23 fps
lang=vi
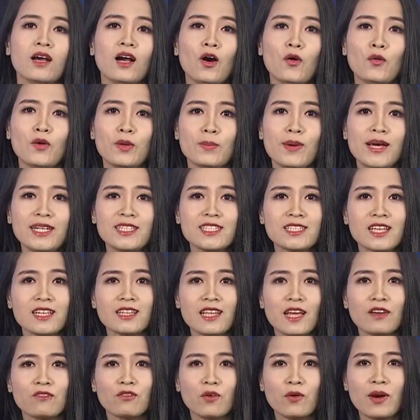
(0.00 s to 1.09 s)
Ủy ban nhân dân
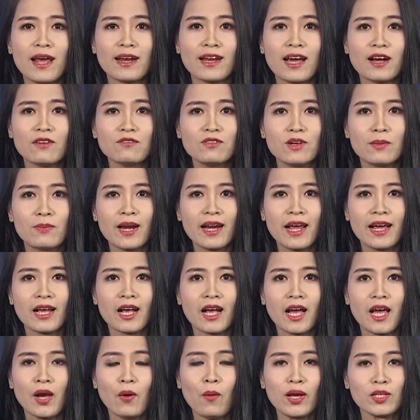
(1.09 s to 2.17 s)
thành phố Đà Nẵng vừa ban hành
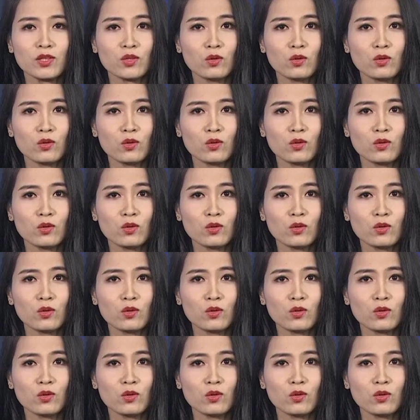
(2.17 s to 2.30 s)
kế hoạch